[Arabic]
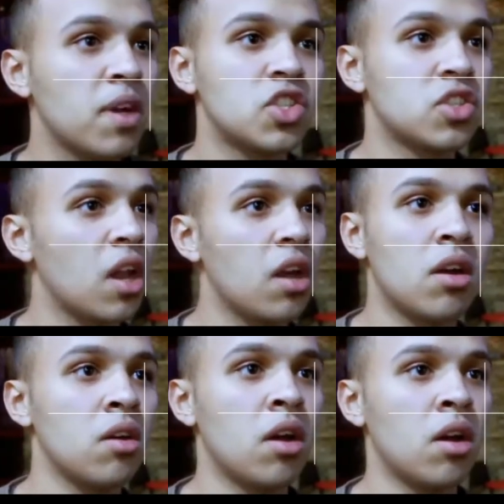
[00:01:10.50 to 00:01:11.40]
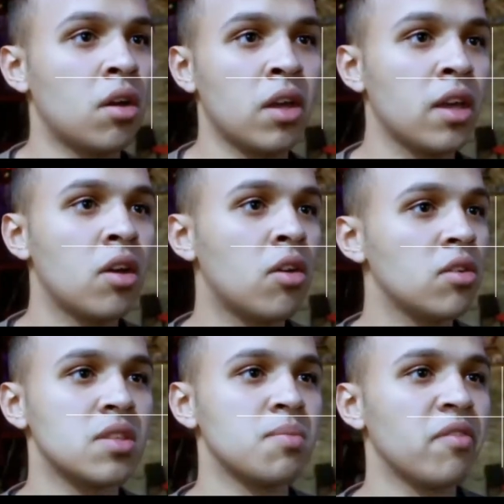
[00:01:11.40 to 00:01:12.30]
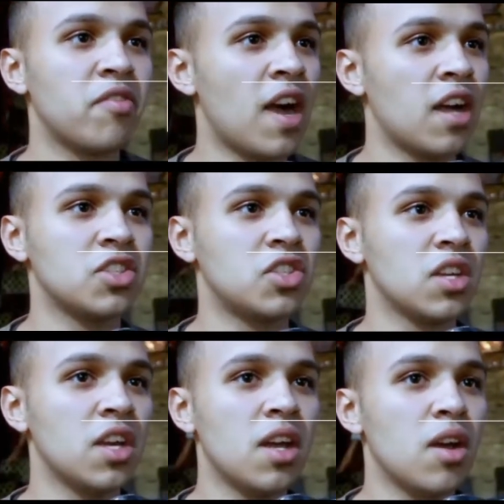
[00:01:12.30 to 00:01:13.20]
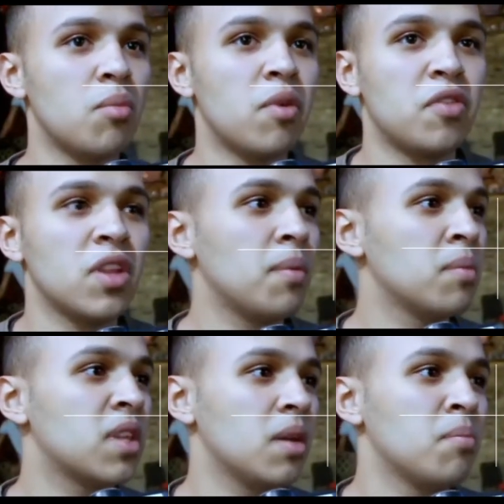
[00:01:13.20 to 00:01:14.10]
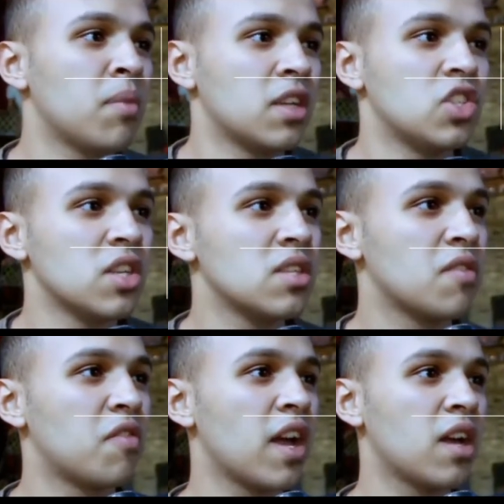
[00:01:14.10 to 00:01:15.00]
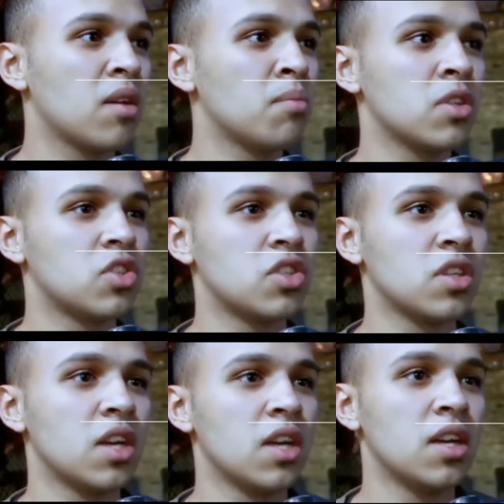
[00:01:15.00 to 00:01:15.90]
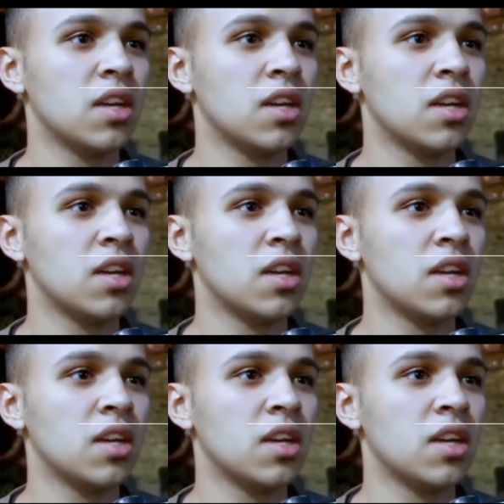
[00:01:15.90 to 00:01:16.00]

ما كانش طالع جاي خالص ما ينفعش المفروض احمد متعب ما كانش ينزل في اخر الماتش